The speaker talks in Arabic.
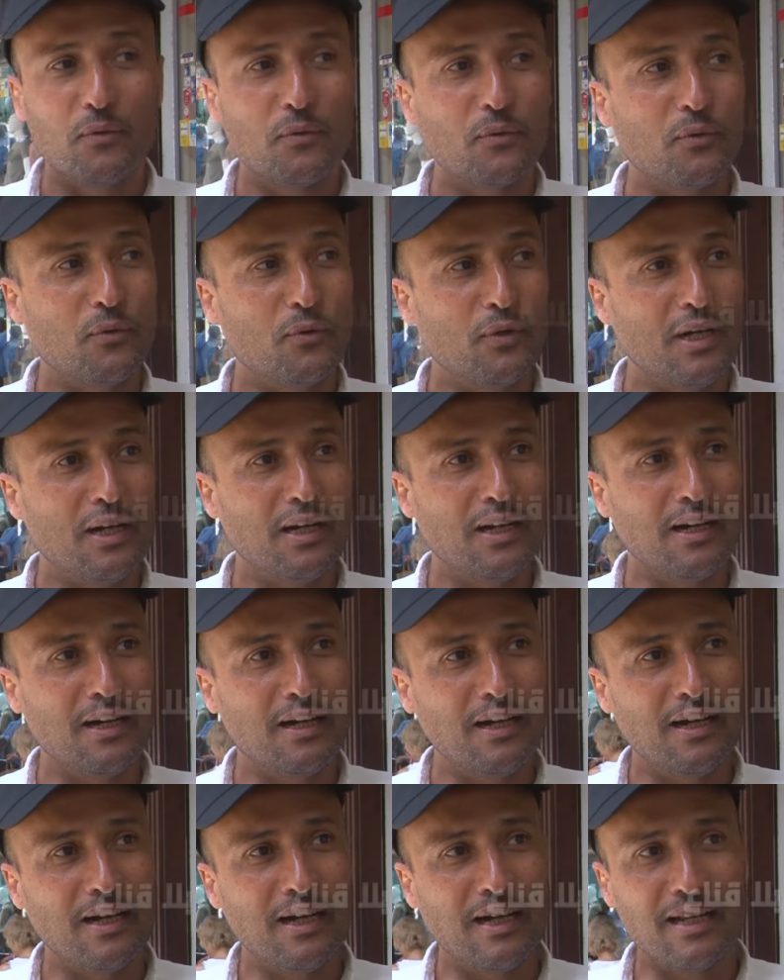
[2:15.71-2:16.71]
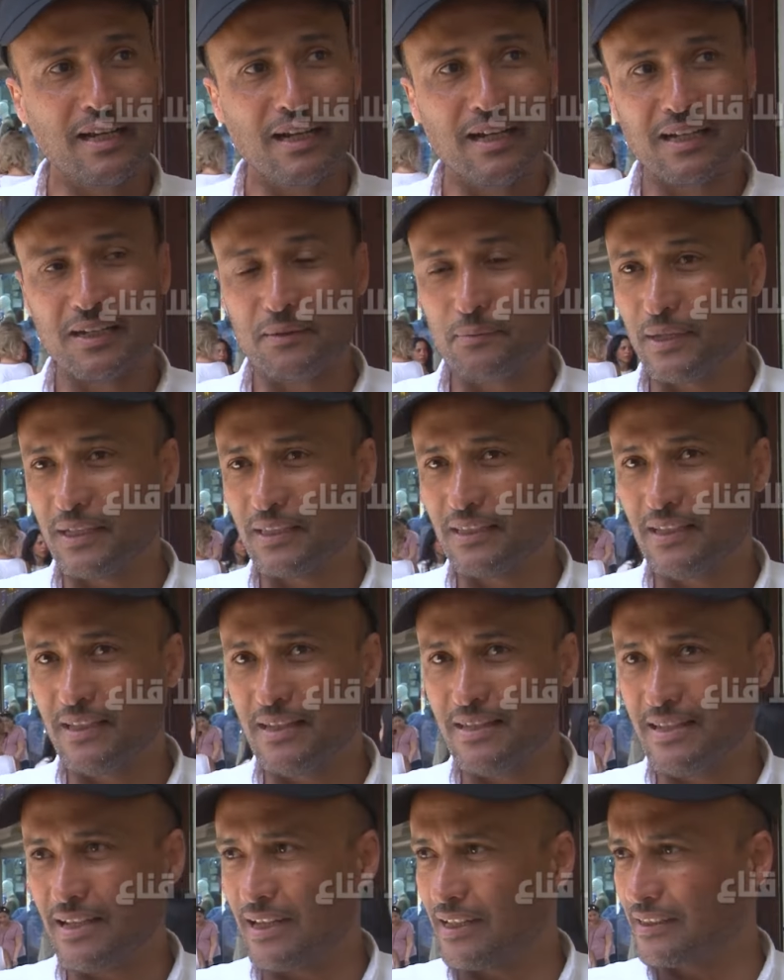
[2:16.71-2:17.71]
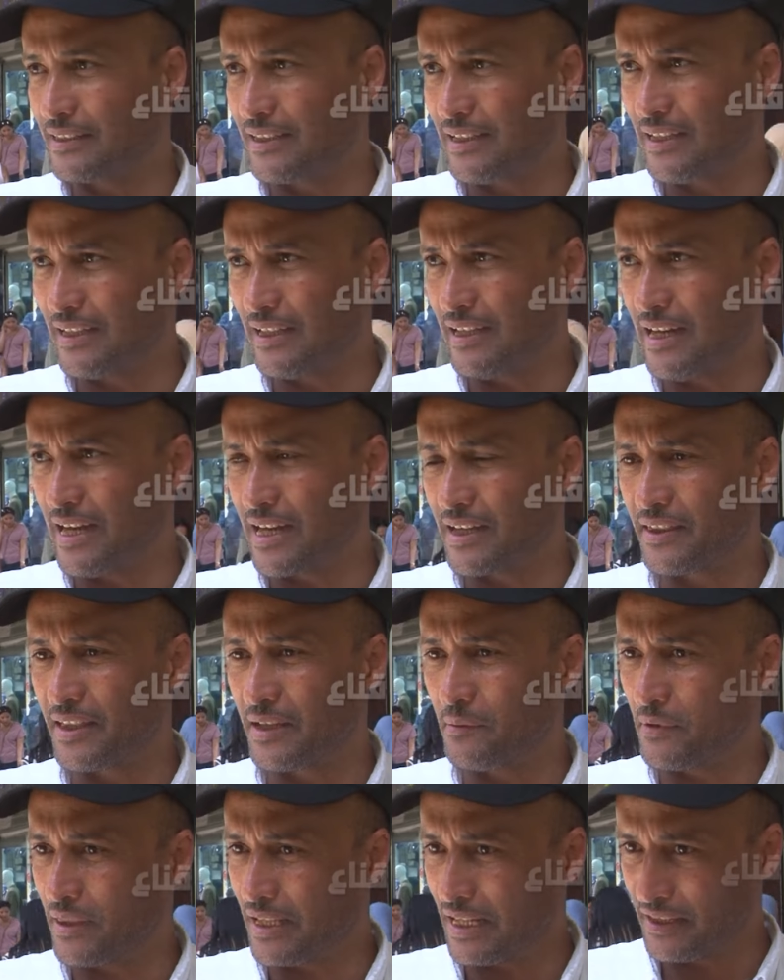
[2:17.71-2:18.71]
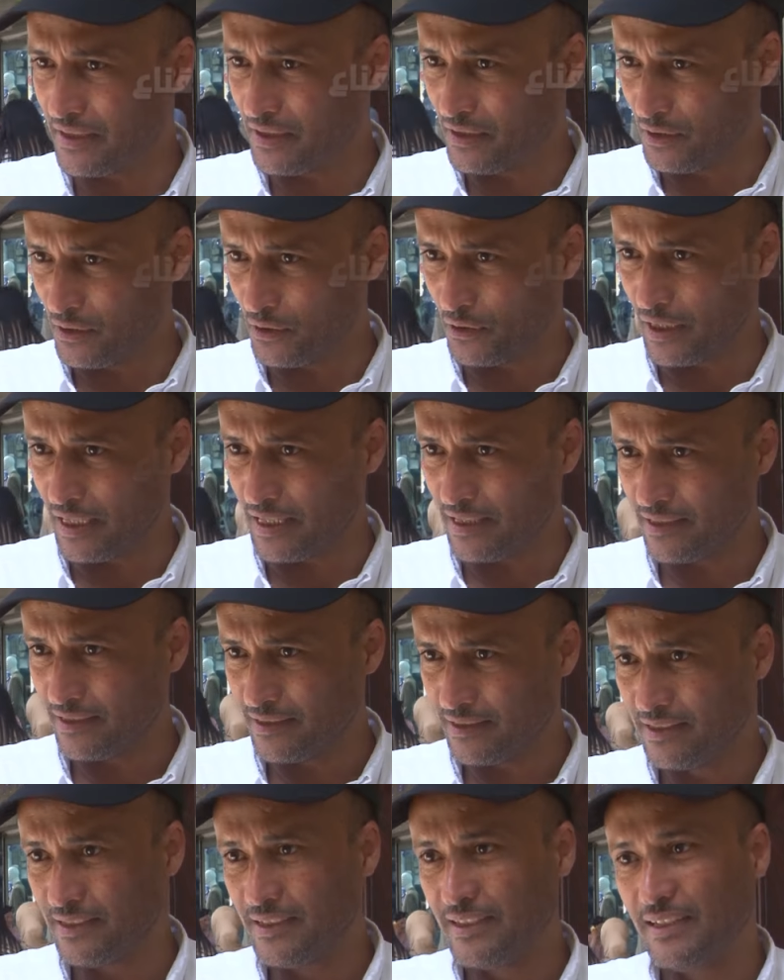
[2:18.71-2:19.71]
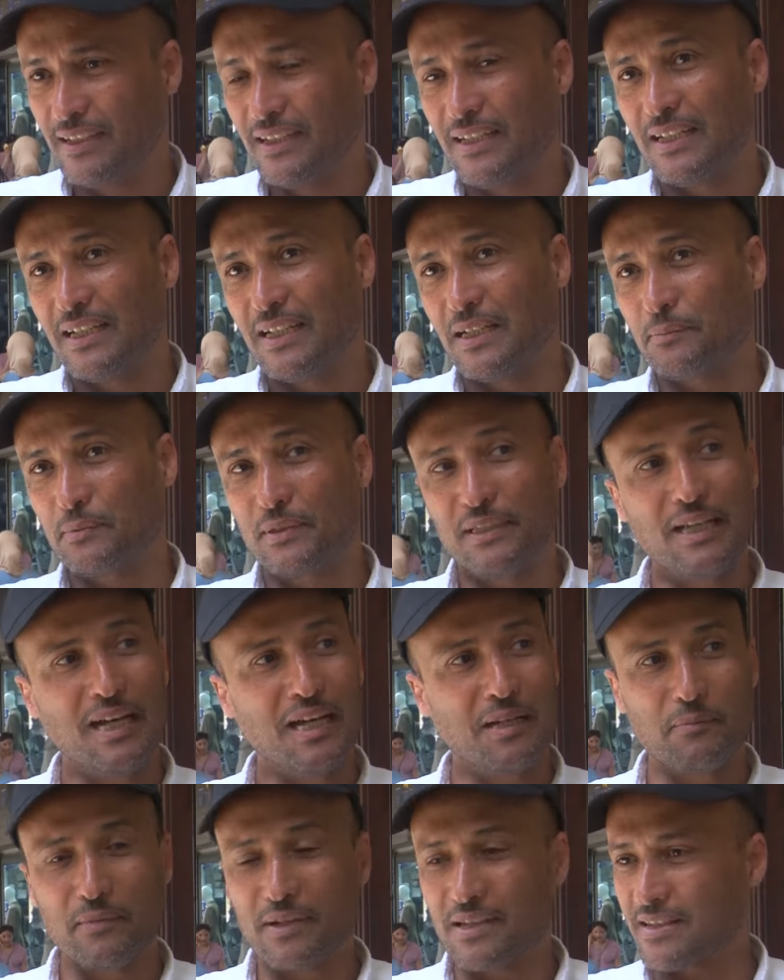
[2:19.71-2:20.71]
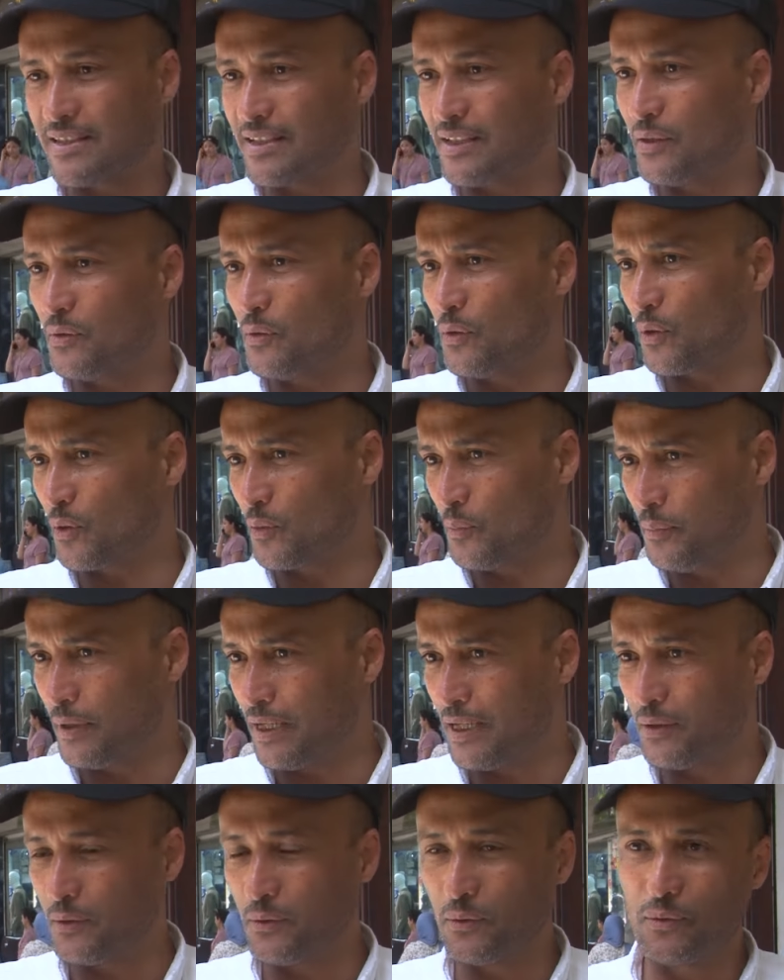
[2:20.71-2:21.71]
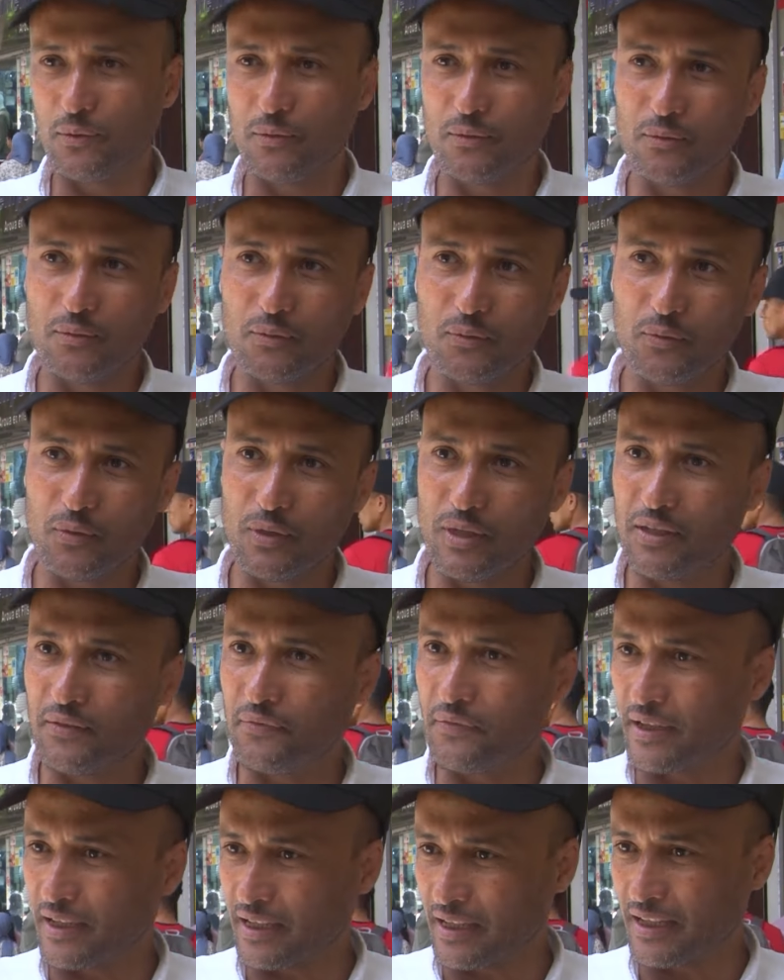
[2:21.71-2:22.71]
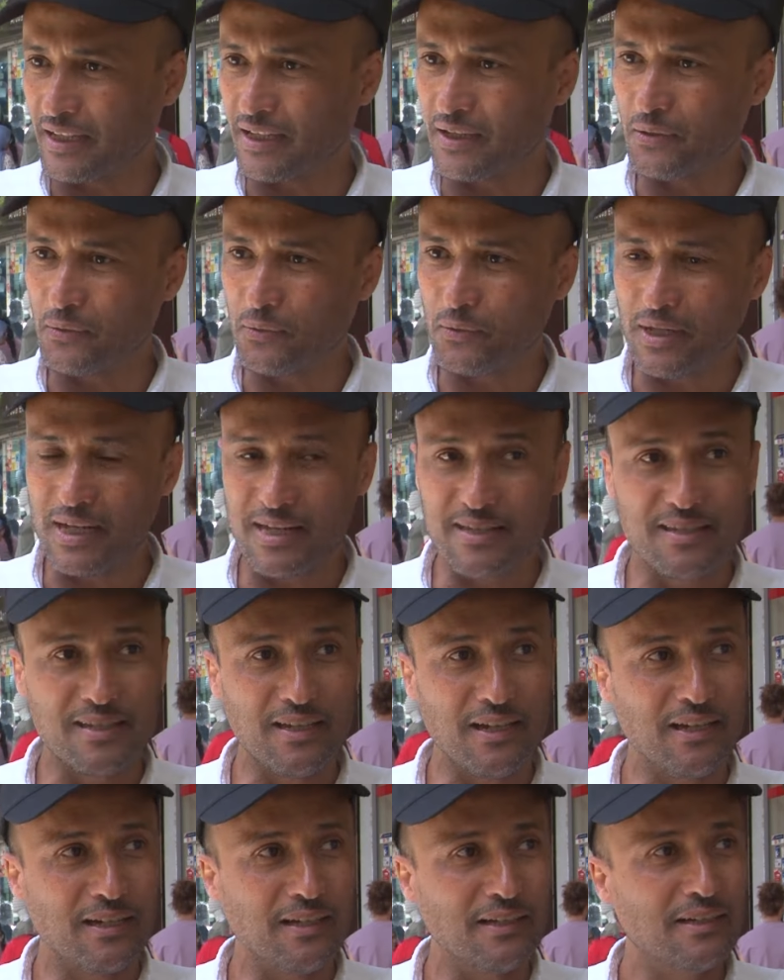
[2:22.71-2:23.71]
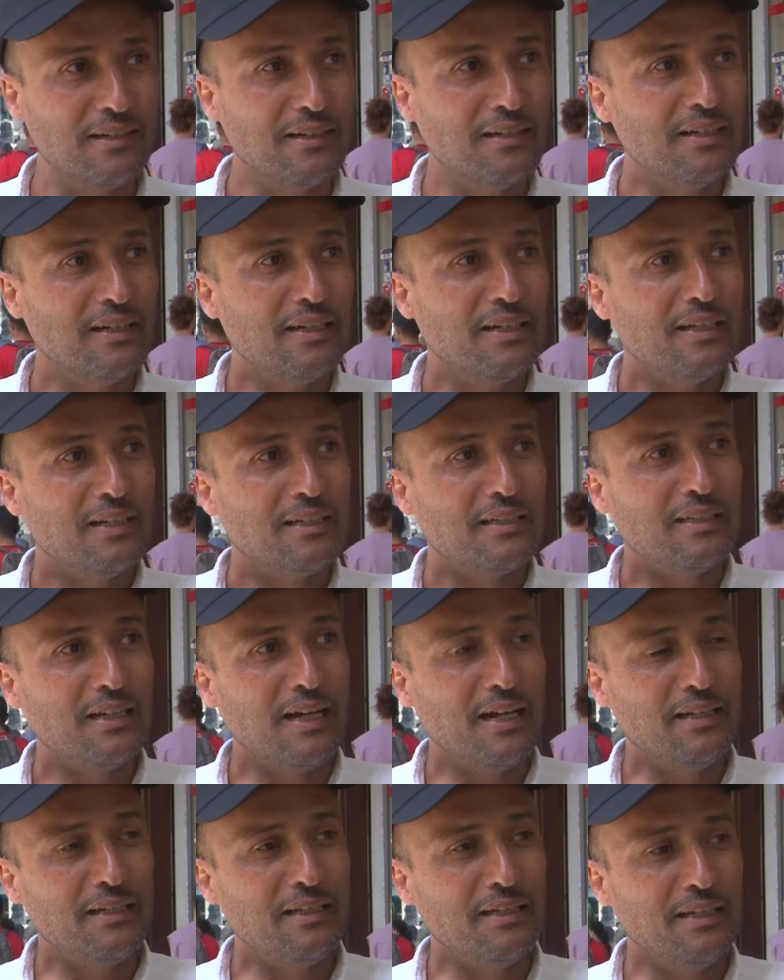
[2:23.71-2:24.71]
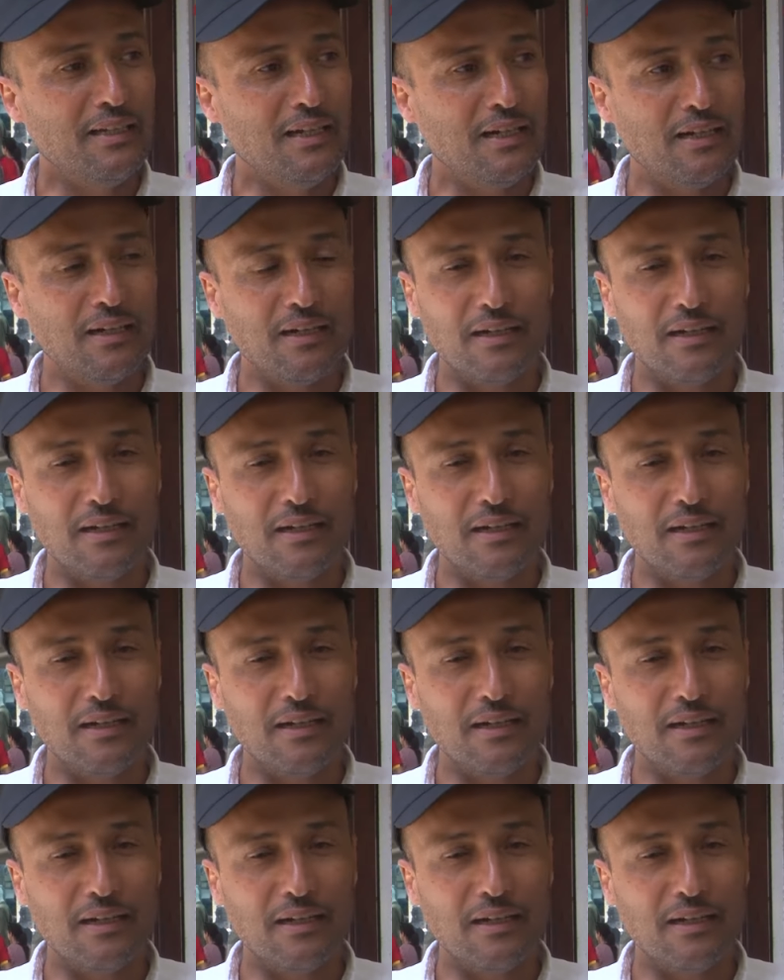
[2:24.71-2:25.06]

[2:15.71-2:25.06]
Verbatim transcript: وانا خبرتي زرت آه، اكثر من 30 دوله ابتداء من الصين واوروبا وافريقيا واسيا يعني